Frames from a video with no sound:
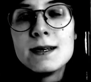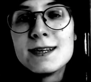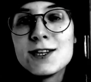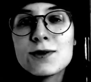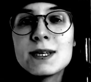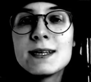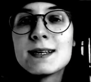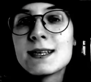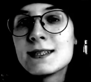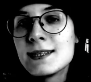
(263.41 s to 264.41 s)
qui tendait à
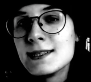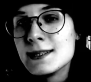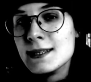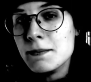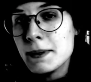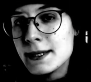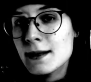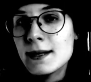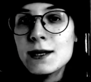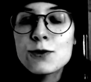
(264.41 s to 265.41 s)
cristalliser des manières
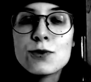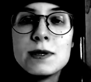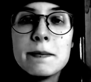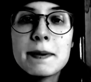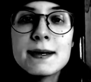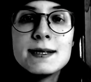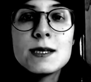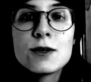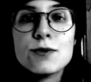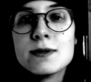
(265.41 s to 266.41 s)
d'être, des
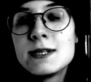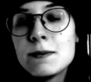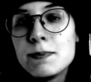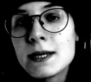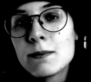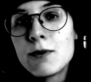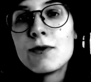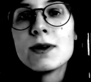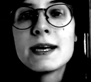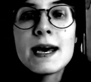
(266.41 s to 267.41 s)
pratiques typiquement
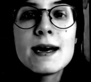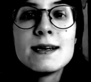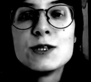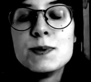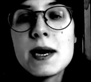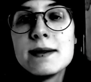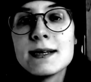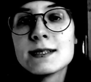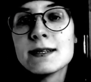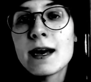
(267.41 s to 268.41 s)
gays, lesbiennes,
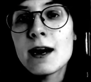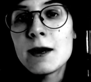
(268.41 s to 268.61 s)
etc.,